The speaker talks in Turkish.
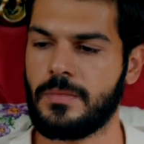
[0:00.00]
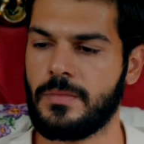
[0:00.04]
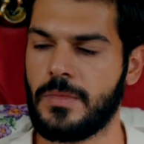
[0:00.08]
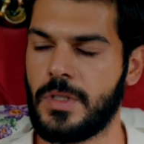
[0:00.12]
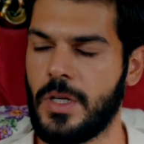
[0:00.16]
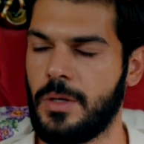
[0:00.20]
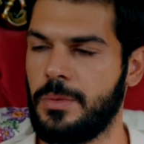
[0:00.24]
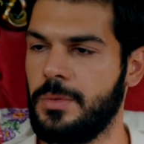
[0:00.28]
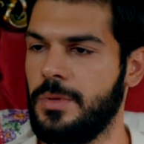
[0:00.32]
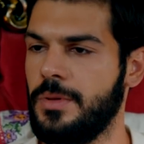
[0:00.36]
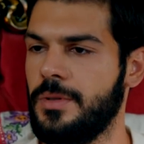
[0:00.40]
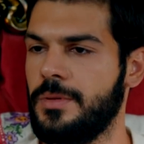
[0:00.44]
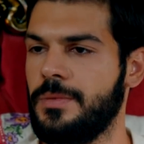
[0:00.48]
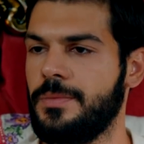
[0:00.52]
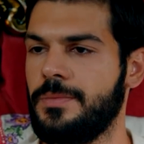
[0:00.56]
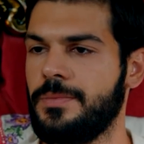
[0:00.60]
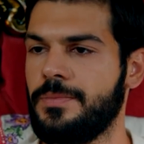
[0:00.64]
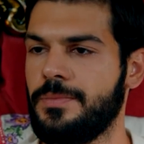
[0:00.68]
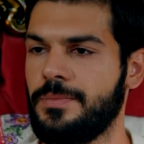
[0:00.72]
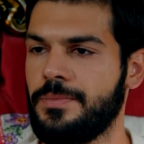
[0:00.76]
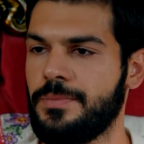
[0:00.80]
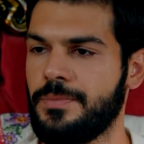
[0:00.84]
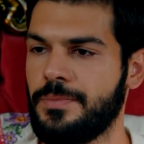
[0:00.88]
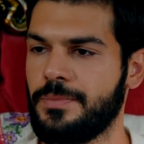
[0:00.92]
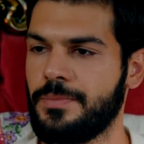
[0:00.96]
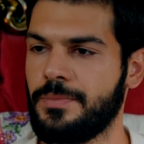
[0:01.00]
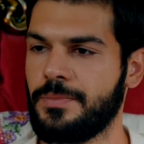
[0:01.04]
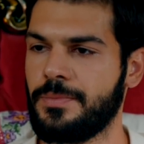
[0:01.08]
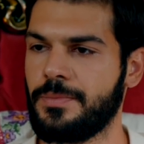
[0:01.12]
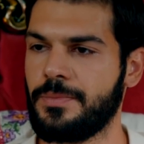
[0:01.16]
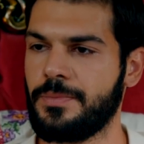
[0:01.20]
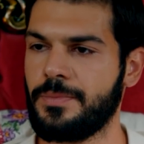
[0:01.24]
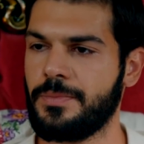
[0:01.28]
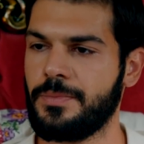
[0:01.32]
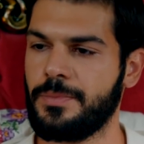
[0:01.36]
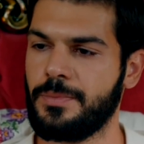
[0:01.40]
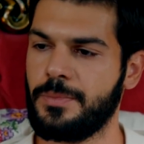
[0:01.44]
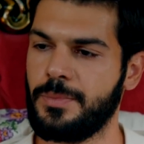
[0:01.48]
Tabii.
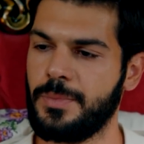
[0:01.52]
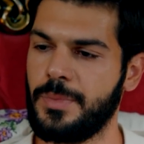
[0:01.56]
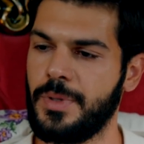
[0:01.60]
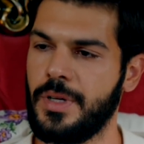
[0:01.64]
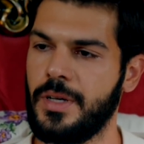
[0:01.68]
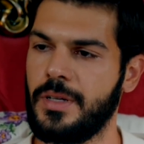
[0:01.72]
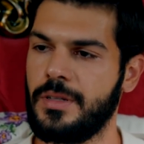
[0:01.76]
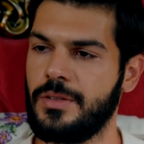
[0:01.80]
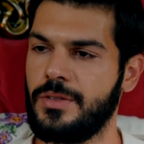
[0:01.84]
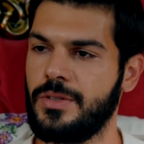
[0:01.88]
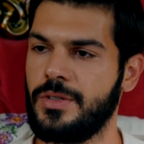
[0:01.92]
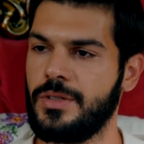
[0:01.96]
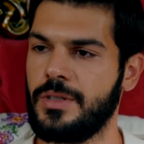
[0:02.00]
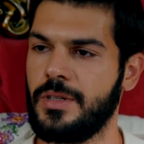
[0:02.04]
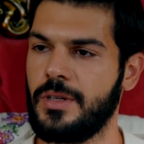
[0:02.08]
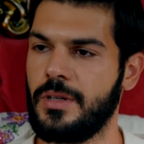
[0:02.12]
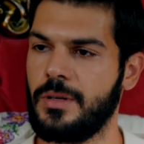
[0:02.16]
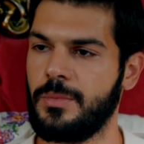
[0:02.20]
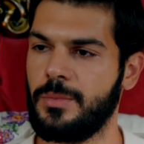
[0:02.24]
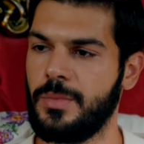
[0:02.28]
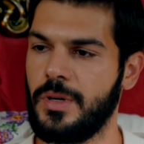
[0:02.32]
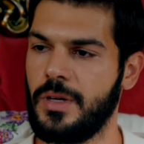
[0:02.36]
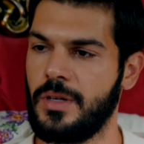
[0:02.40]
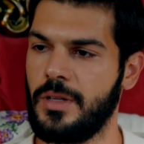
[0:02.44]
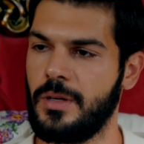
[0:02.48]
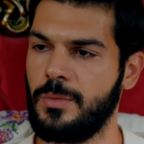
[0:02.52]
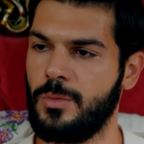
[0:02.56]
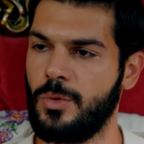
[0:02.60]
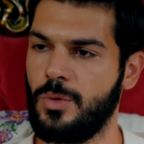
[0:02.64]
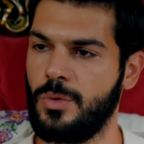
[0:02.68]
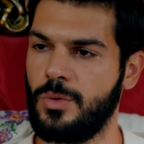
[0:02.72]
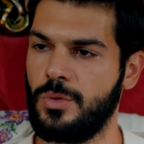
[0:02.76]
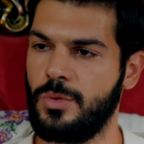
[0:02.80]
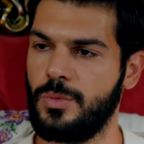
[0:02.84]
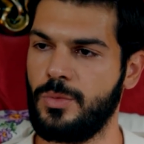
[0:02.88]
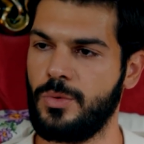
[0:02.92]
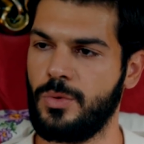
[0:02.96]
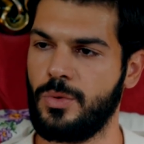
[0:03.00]
Bir an için yarın bir adam
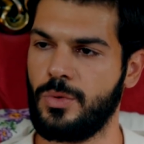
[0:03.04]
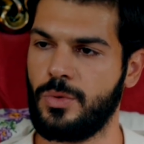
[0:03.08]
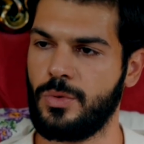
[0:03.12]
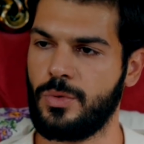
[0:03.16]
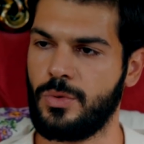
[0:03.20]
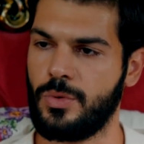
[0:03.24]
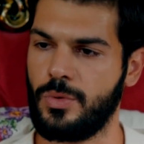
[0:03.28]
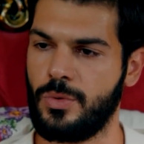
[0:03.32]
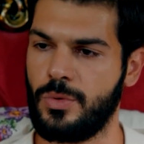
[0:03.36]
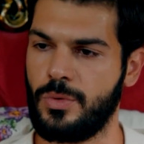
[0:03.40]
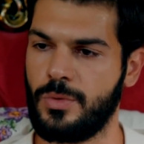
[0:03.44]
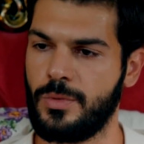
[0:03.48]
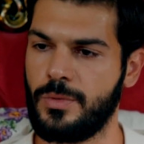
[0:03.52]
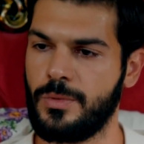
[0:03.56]
olduğumu unuttum.